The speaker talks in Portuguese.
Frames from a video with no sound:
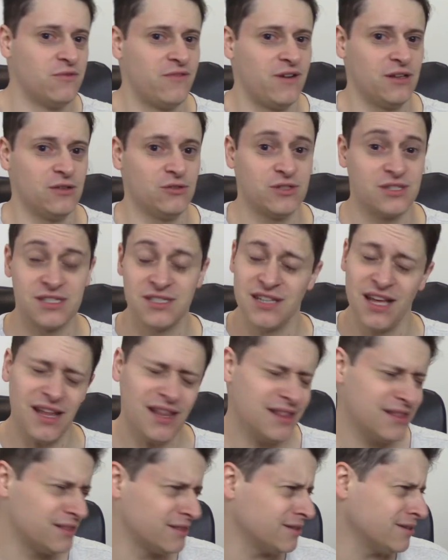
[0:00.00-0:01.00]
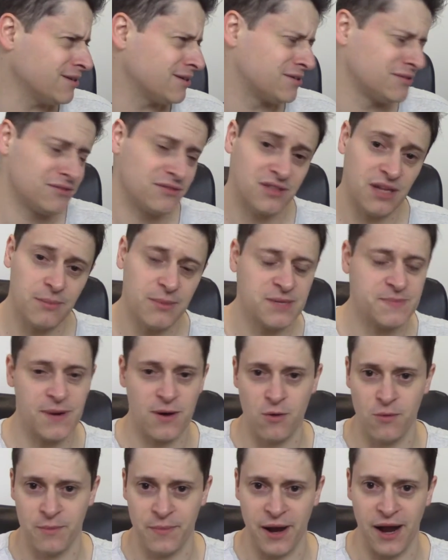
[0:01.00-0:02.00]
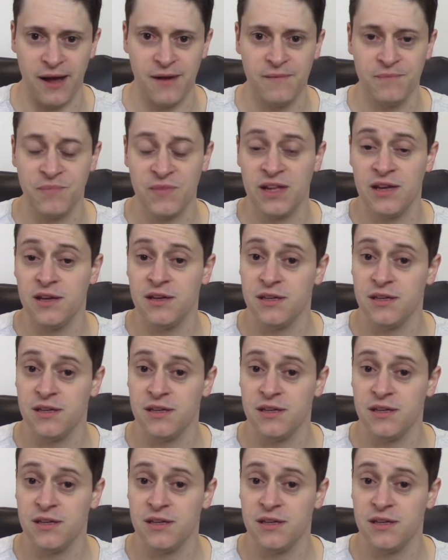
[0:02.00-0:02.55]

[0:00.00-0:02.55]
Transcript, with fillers: o valor. Isso é louco, não dá mais para comprar.